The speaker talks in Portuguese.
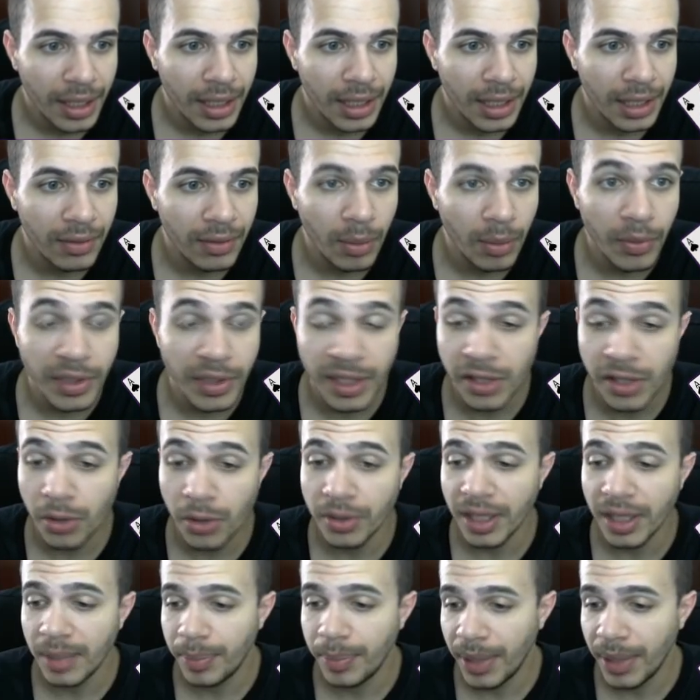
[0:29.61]
E vamos ver se a gente
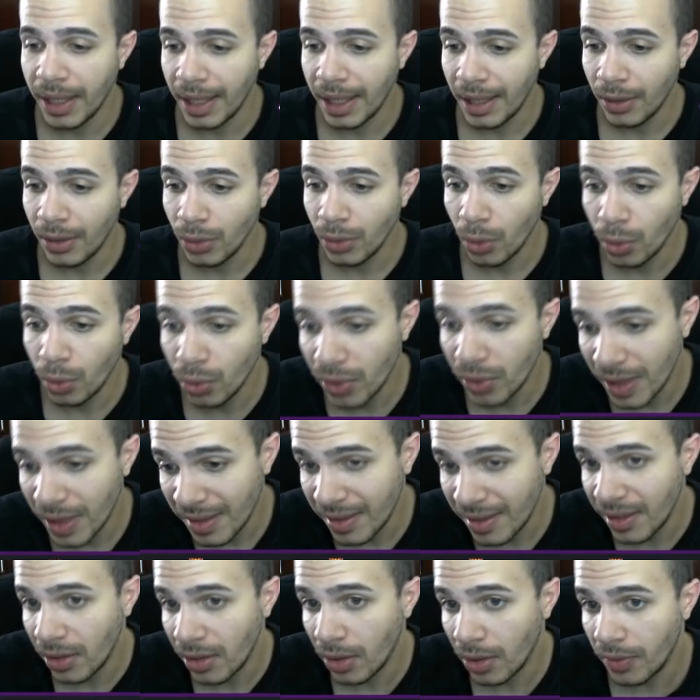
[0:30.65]
consegue pegar. Eu tô com
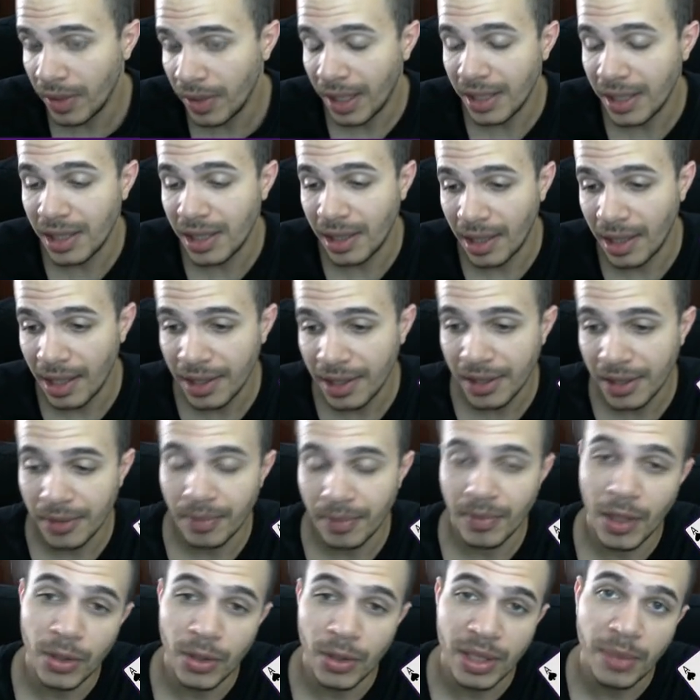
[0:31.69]
239k de cash.
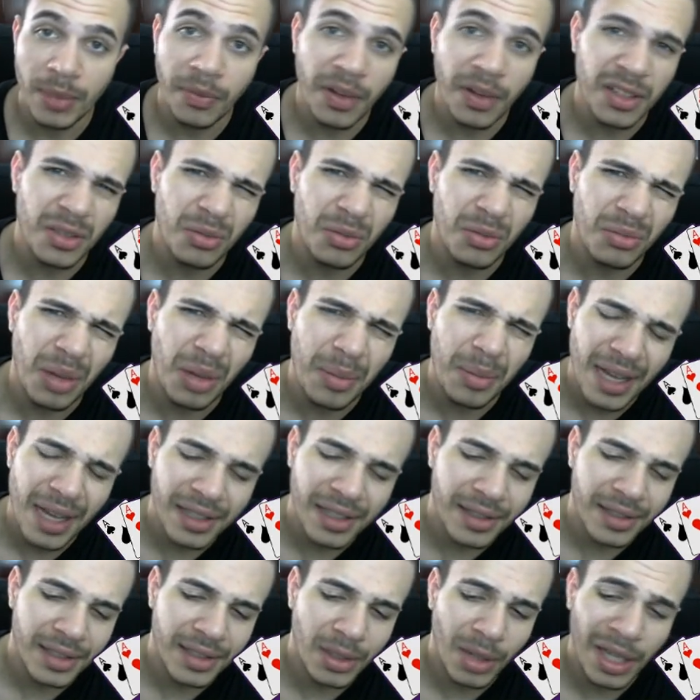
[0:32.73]
Eu sempre faço uma
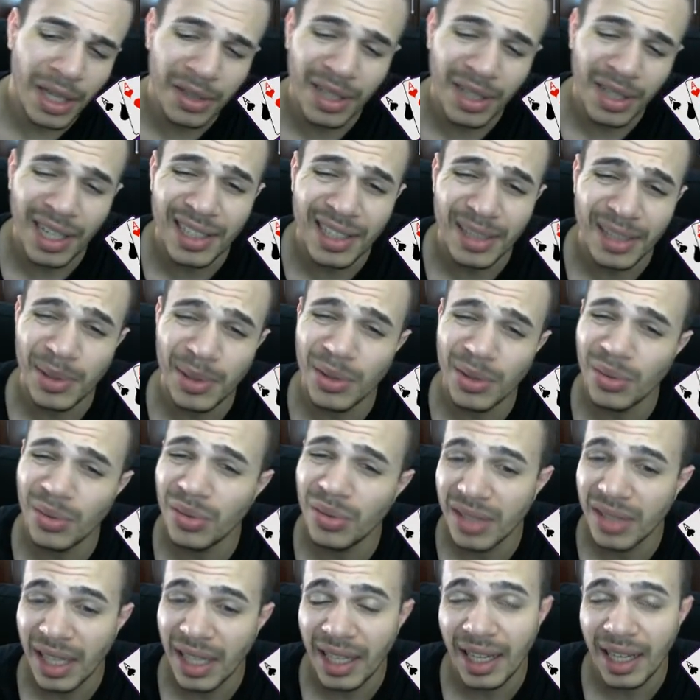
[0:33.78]
média, assim, que eu gasto pelo menos uns
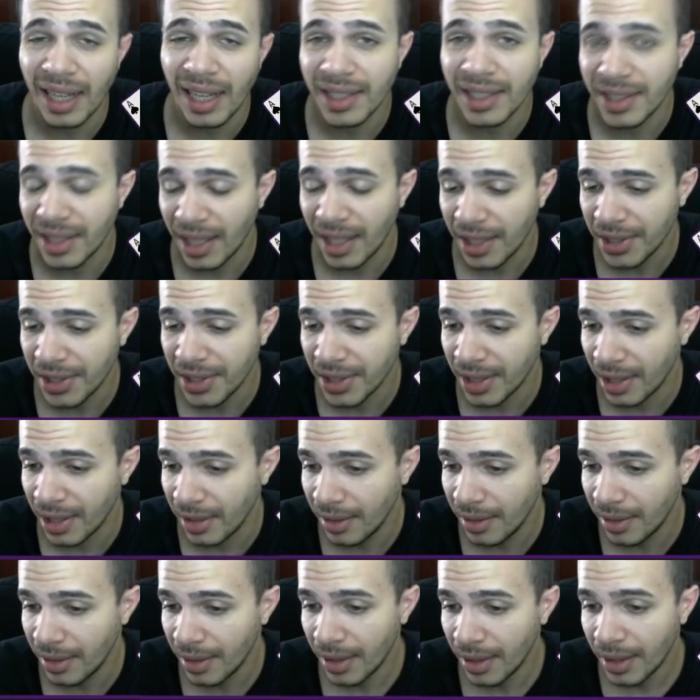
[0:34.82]
100k de cash
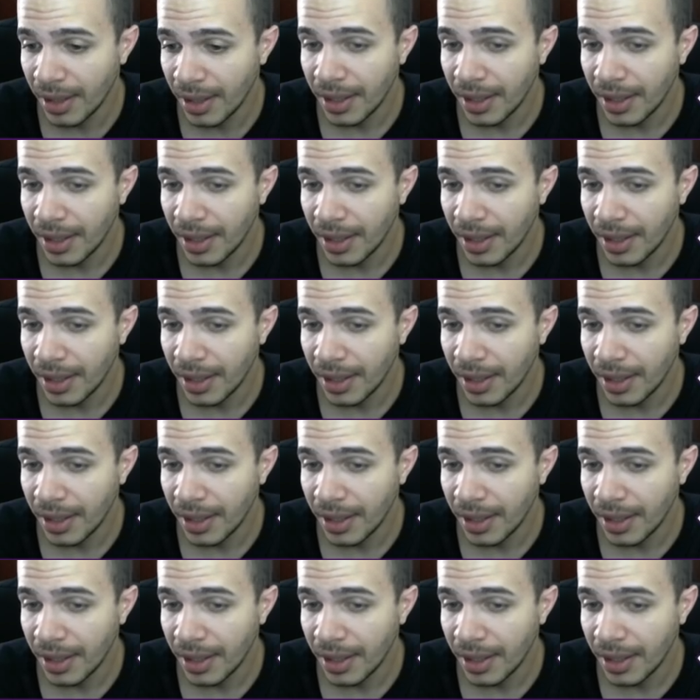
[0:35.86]
nela.